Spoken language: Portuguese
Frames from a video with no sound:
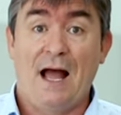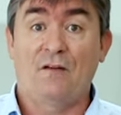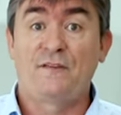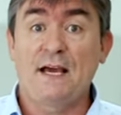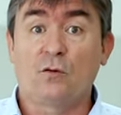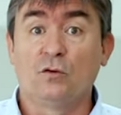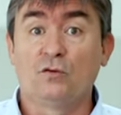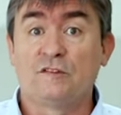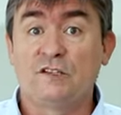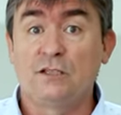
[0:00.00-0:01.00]
havia
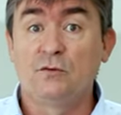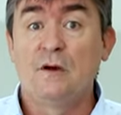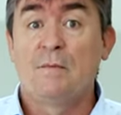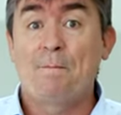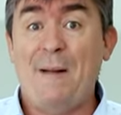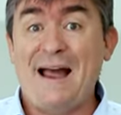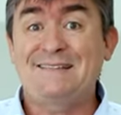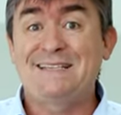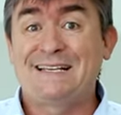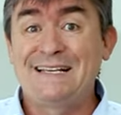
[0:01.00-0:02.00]
conduzido
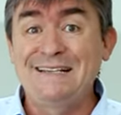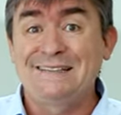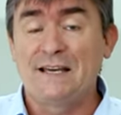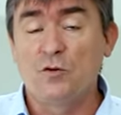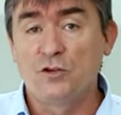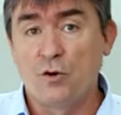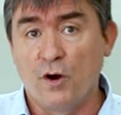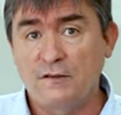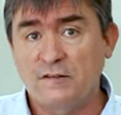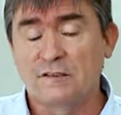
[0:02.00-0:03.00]
mais de 15
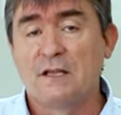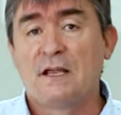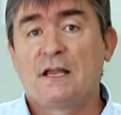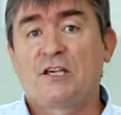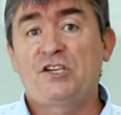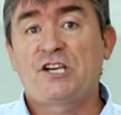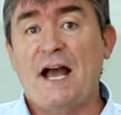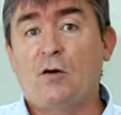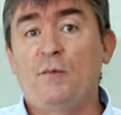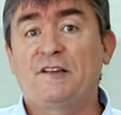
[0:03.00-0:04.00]
reuniões que
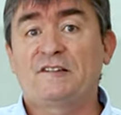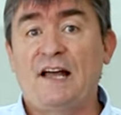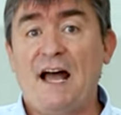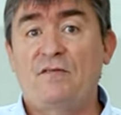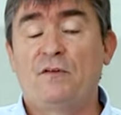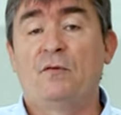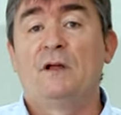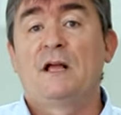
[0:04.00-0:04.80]
já começavam